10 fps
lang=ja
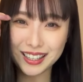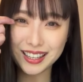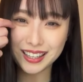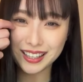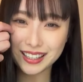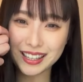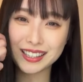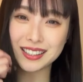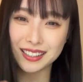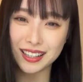えー、
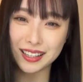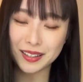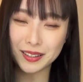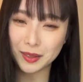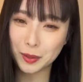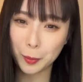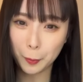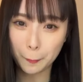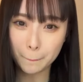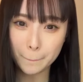嫌ですね
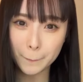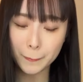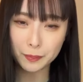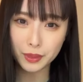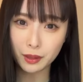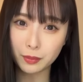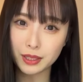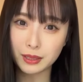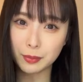めっ